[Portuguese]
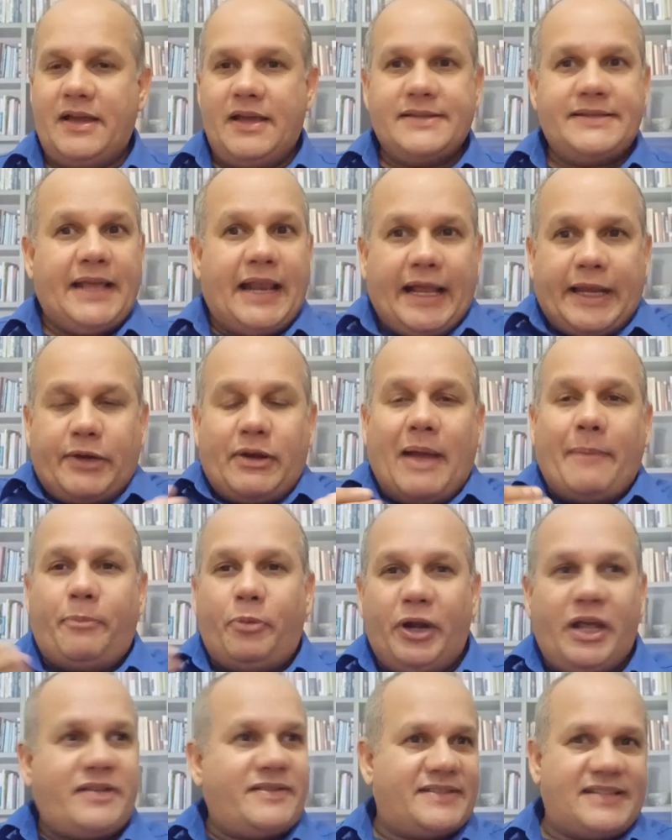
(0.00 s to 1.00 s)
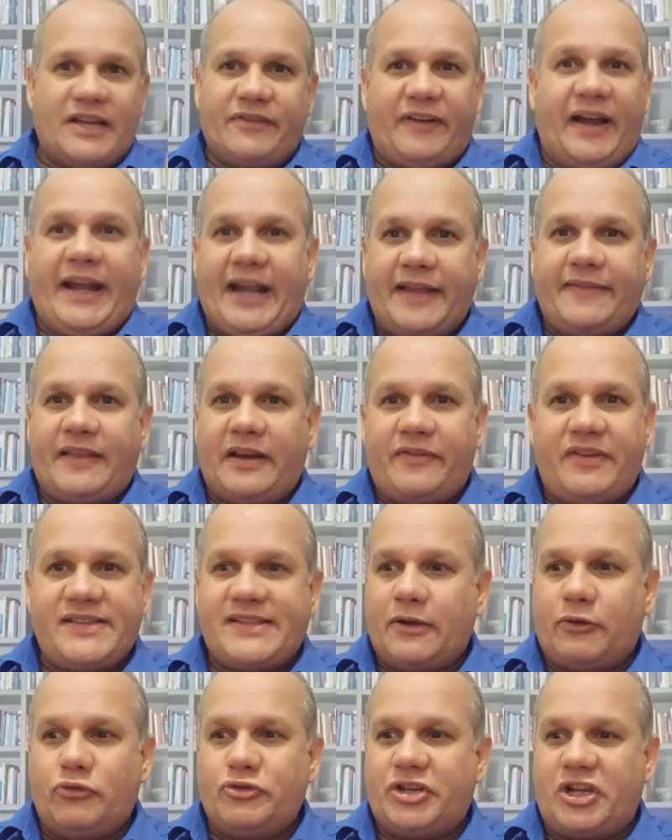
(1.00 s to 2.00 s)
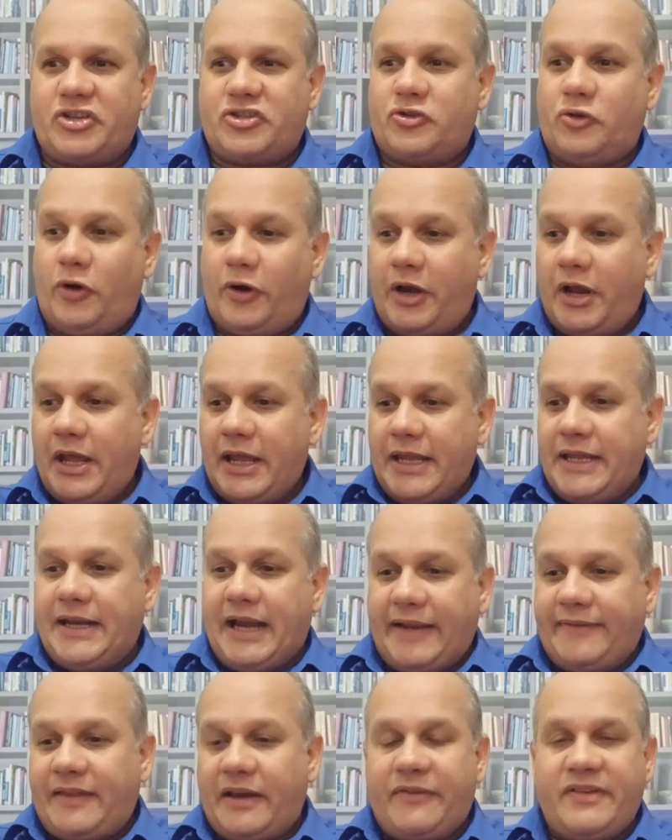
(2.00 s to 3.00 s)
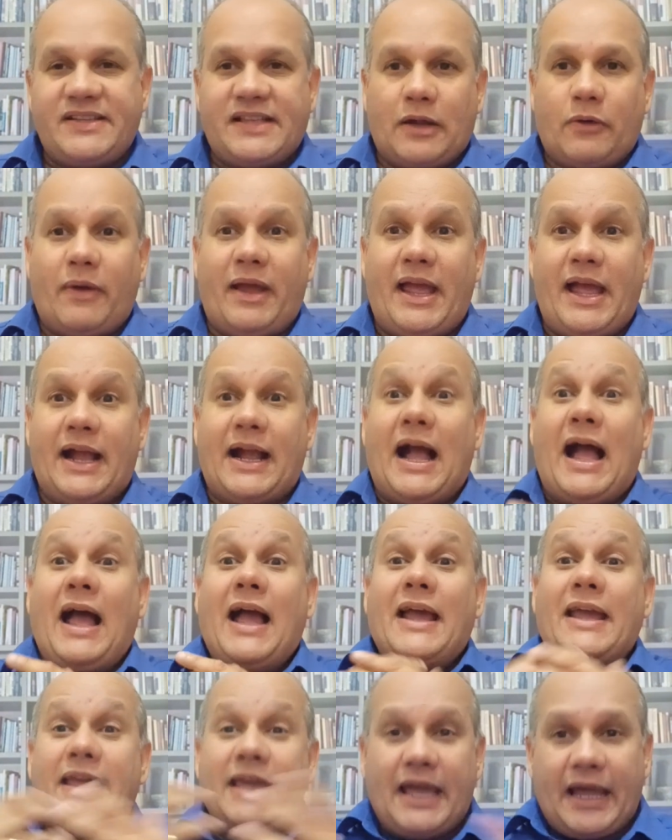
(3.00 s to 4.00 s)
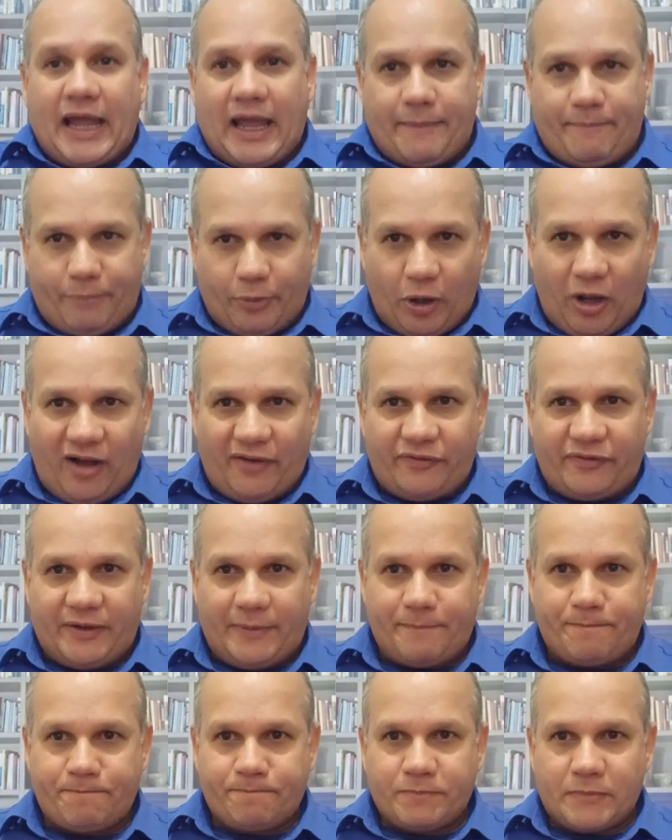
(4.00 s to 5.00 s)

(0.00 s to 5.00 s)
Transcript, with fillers: Será que não é por isso que você vai na entrevista com o gestor e na entrevista com o RH e reprova?